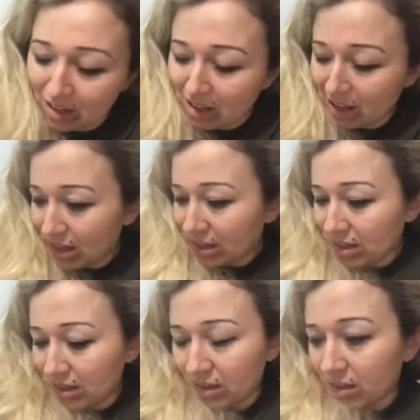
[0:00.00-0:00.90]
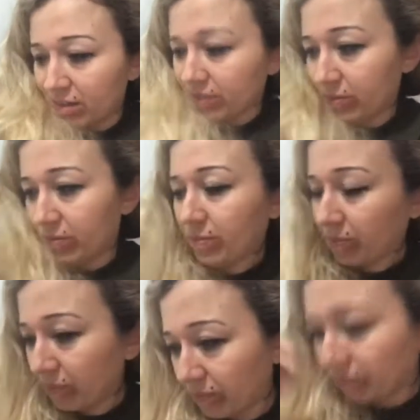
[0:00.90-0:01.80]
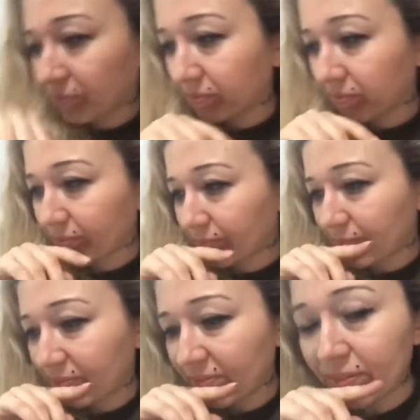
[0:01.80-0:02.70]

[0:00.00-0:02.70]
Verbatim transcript: İyi ya bitsin bitsin. Az az yap zaten çok az yap.